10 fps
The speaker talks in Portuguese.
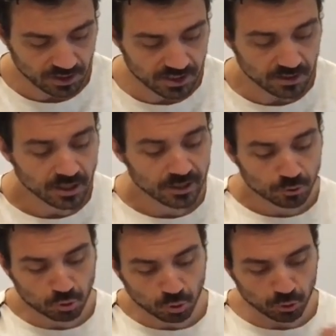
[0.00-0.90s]
E
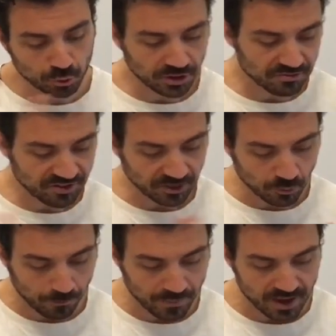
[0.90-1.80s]
tudo que vem
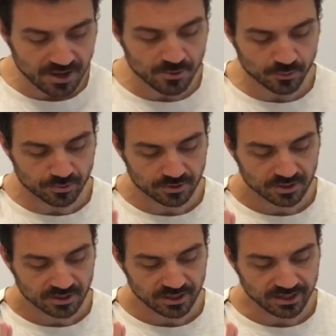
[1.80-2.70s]
no meio
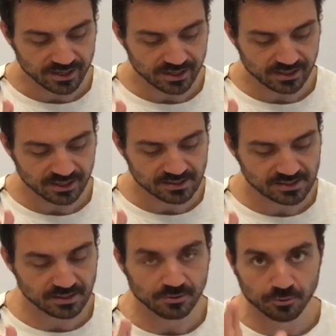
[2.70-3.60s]
é,
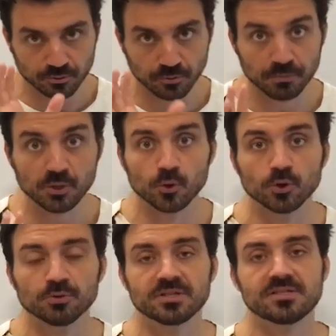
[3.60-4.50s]
desse, no, no,
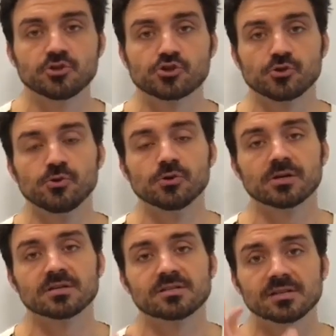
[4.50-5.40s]
miolo desse
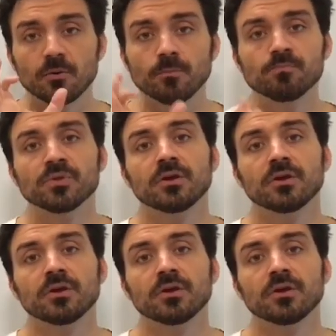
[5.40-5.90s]
shloka são